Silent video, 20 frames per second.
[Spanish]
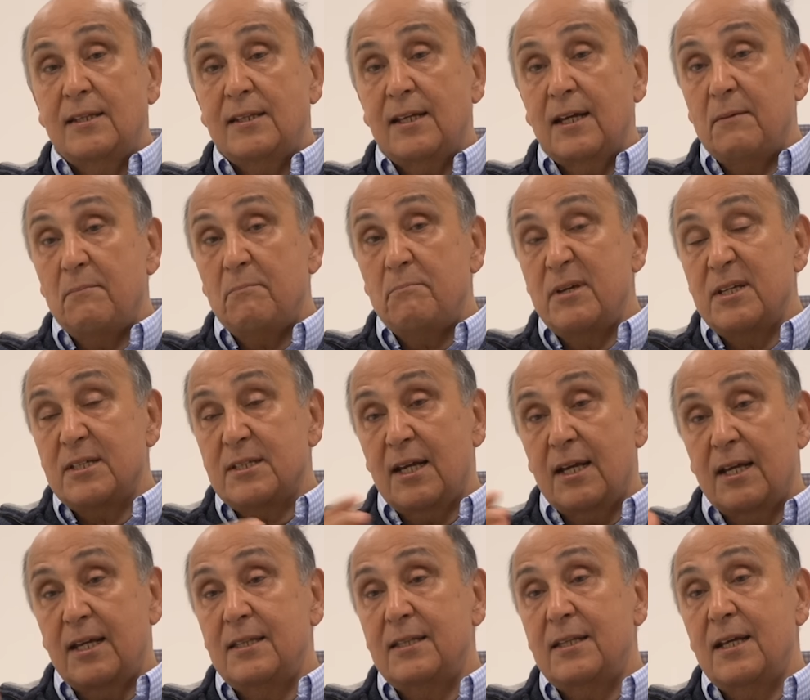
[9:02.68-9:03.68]
hasta que empieza
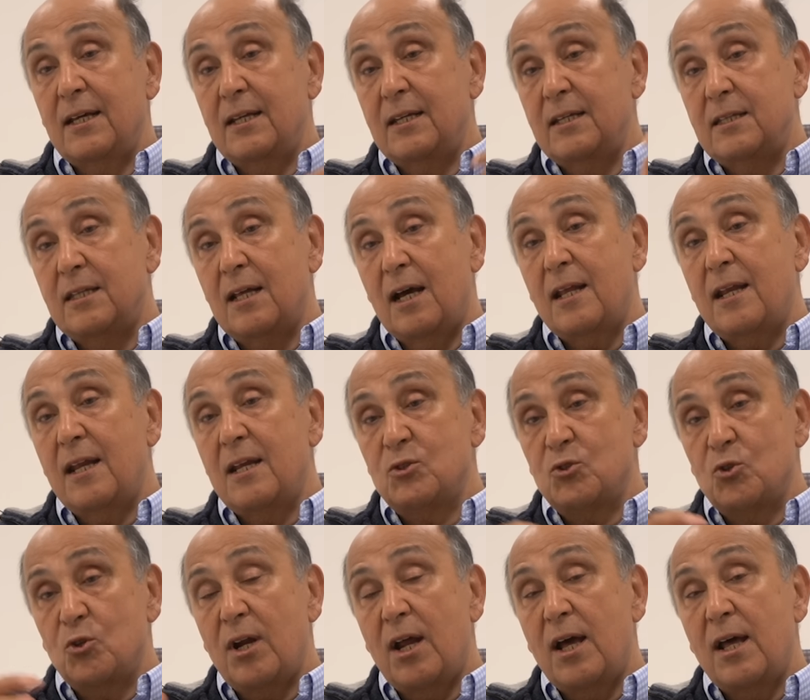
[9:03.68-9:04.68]
gente a gritar, a
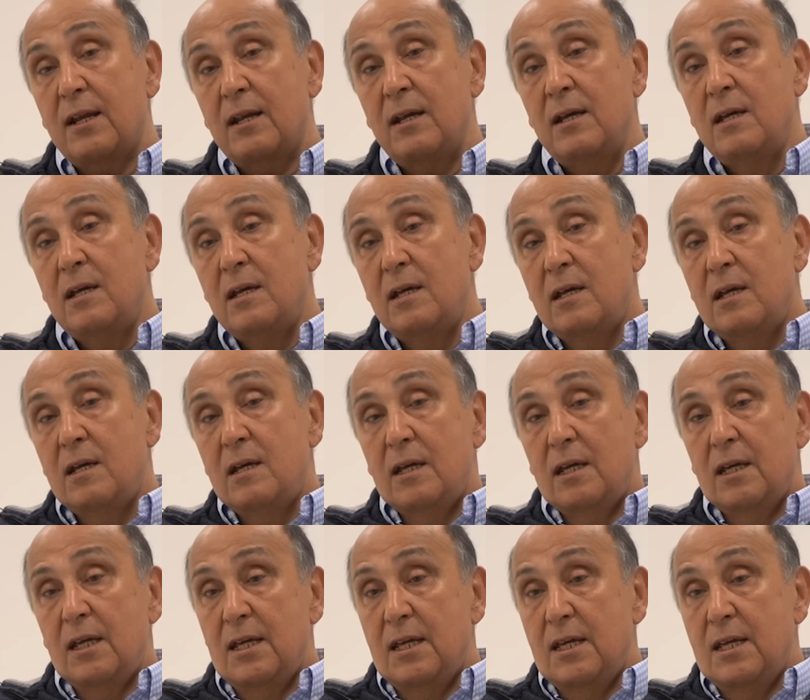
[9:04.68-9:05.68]
llorar
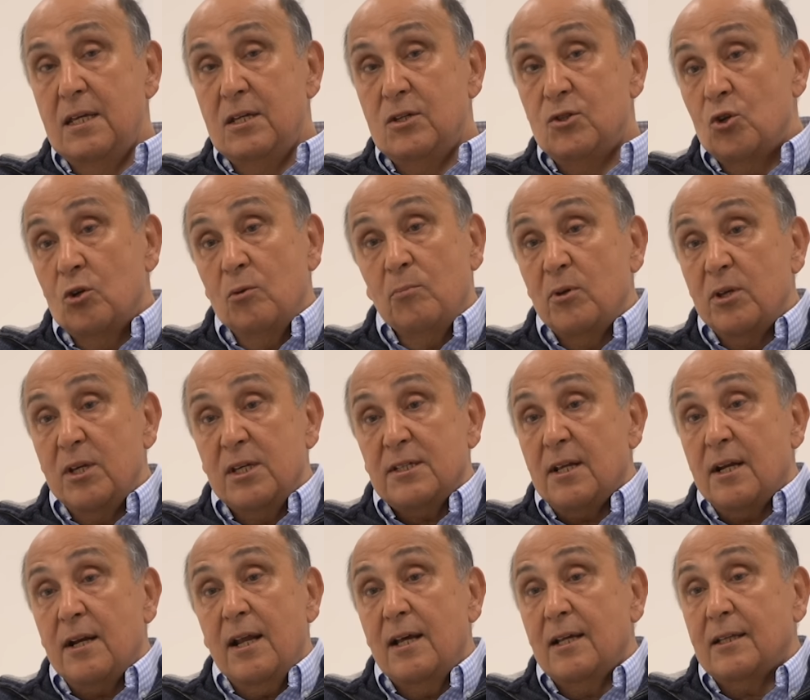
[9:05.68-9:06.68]
y yo no podía
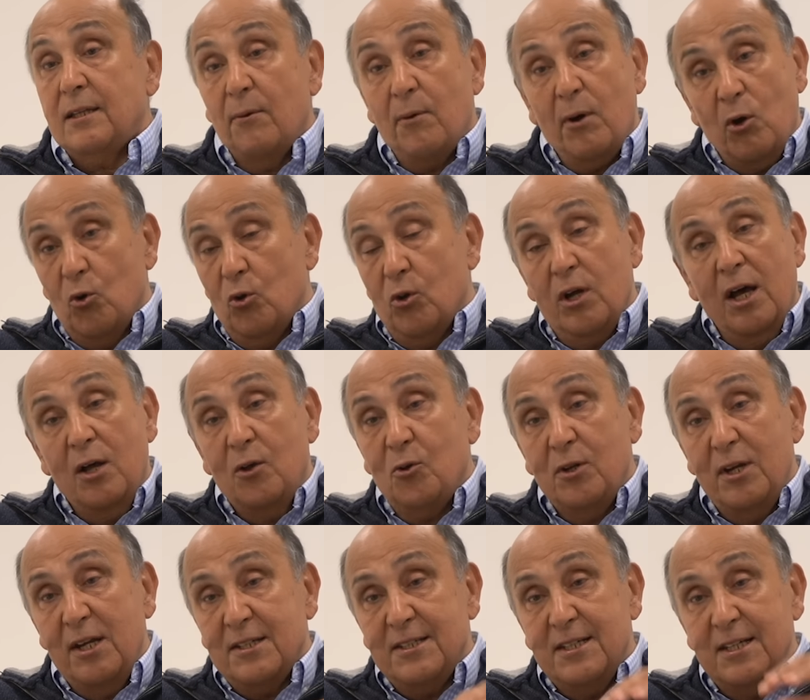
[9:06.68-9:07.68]
hacer nada, estaba colgado
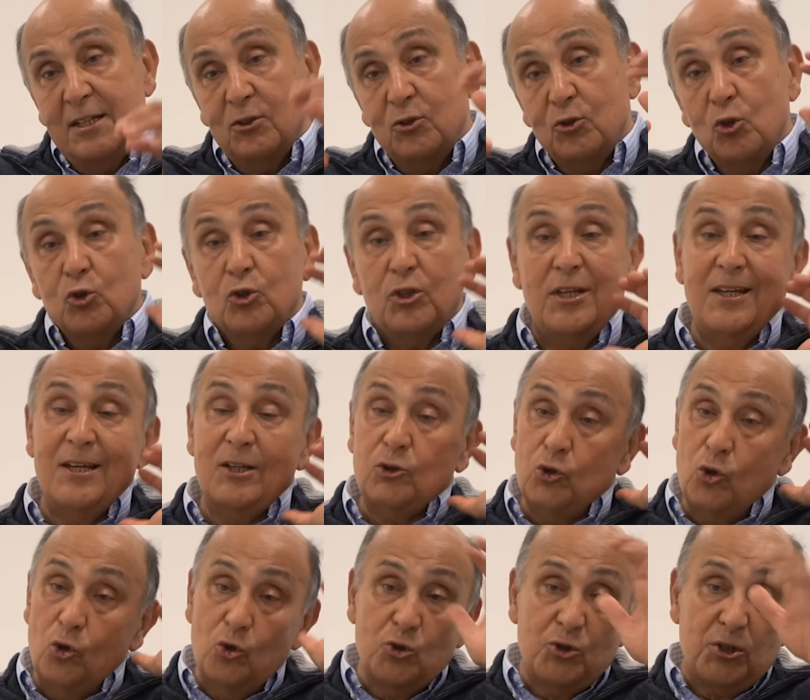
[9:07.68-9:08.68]
del asiento, tenía
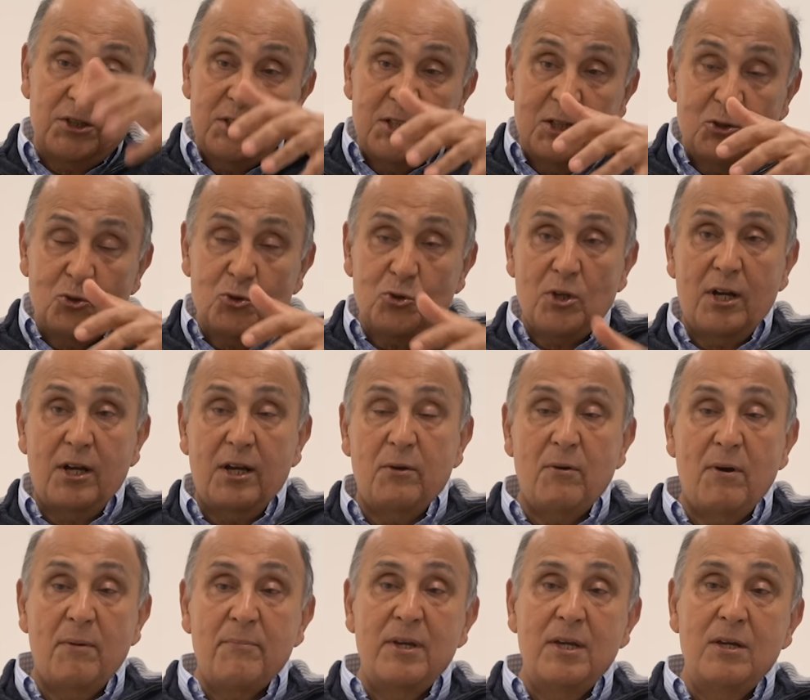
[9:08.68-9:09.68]
todos los asientos
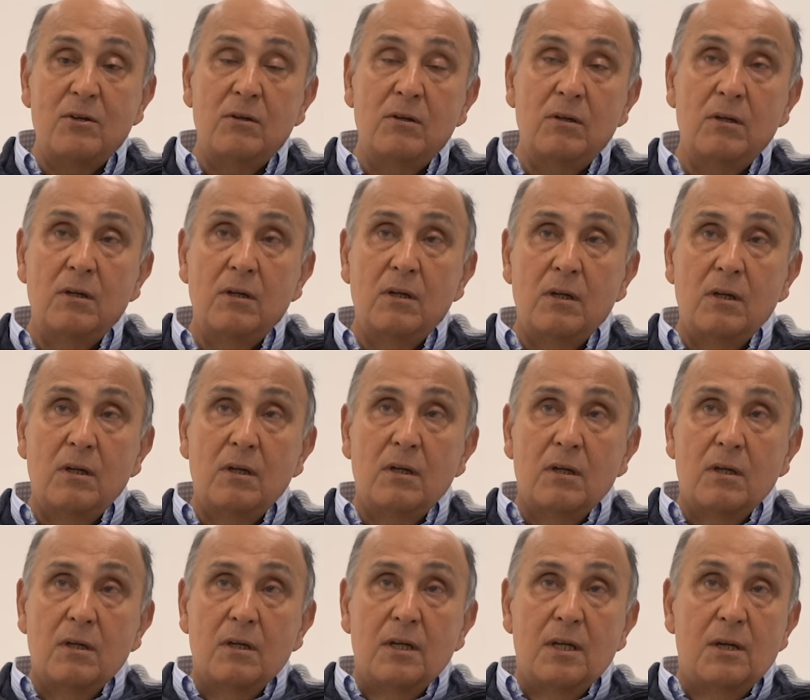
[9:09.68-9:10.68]
arriba mío
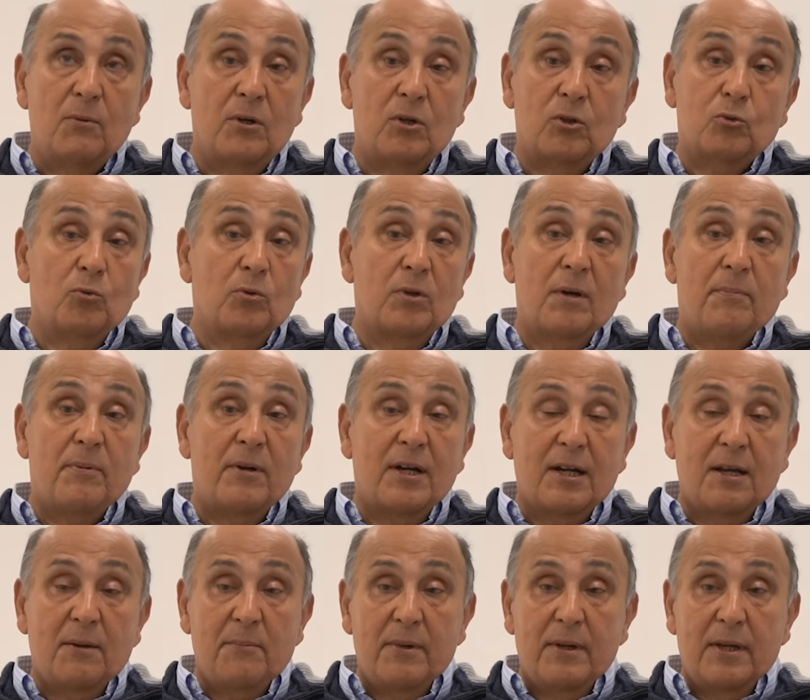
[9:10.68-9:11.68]
y bueno, tuve que
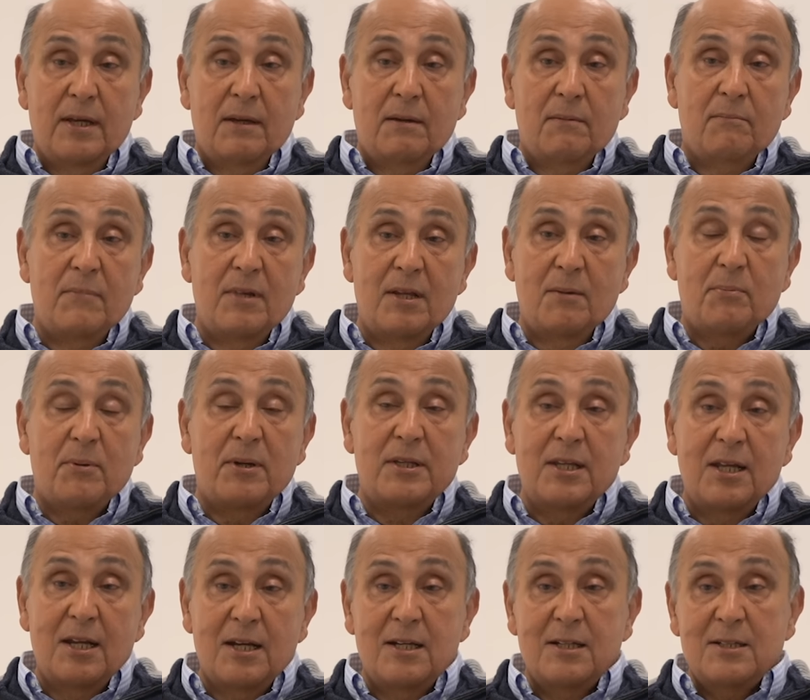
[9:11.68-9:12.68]
esperar que me,
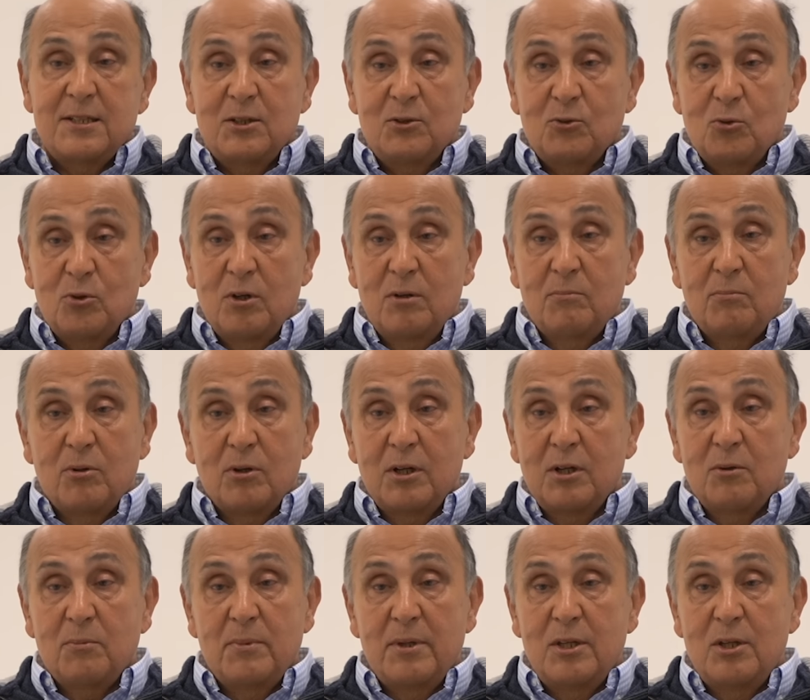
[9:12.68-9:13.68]
desprendieran el cinturón porque
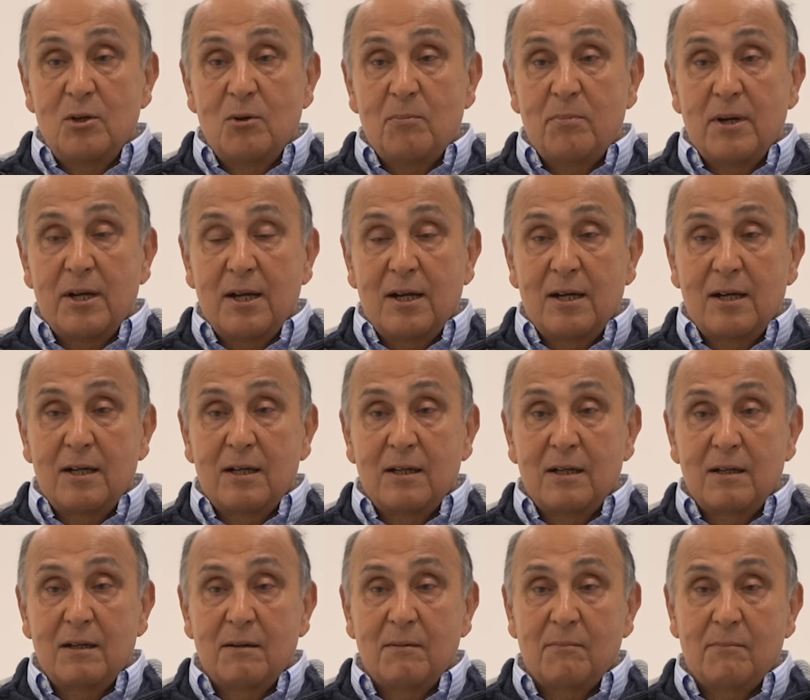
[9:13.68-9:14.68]
no me dio para,
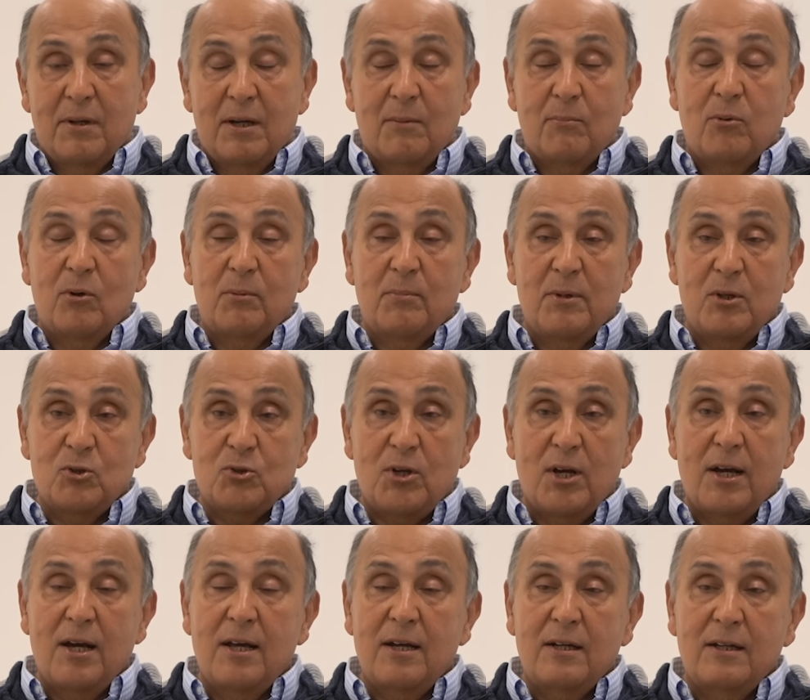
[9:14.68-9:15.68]
para podérmelo
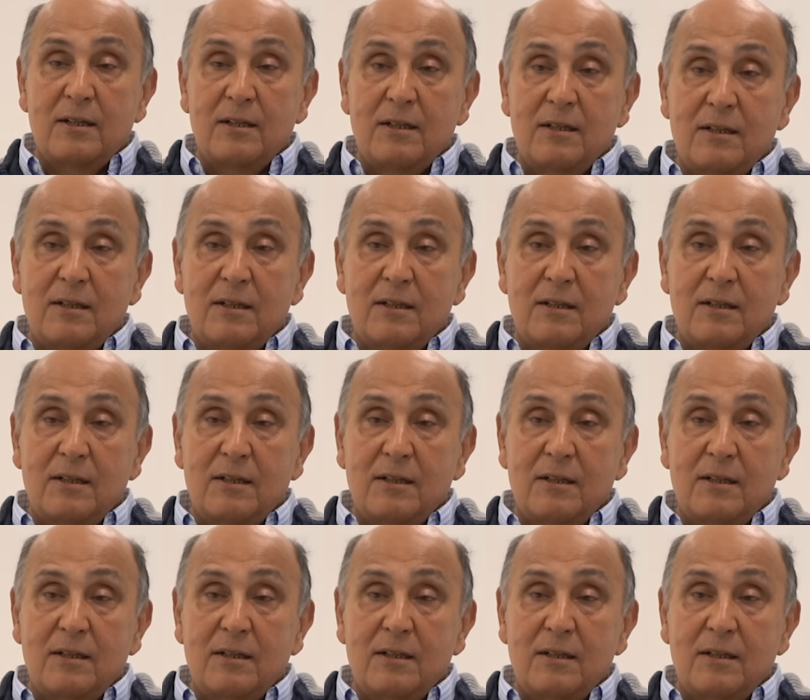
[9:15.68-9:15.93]
sacar.